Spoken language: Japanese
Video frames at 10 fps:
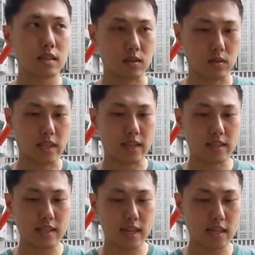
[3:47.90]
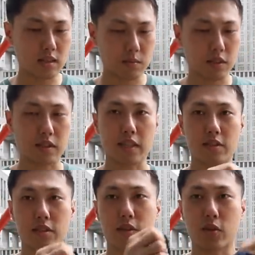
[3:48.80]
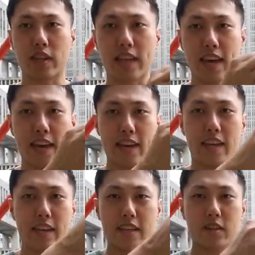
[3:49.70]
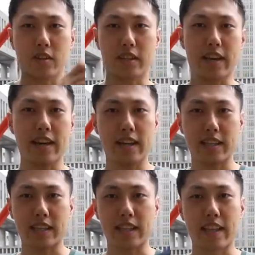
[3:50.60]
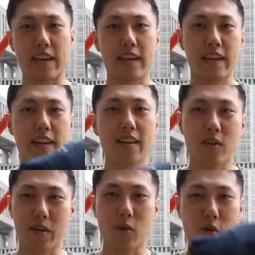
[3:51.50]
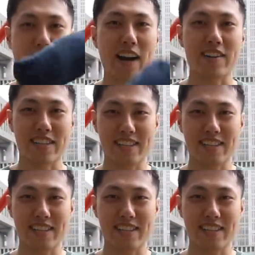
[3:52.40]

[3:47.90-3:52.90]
そうで暑いなって思った時はすぐにこうやってこうやって畳んでほらもう軽いで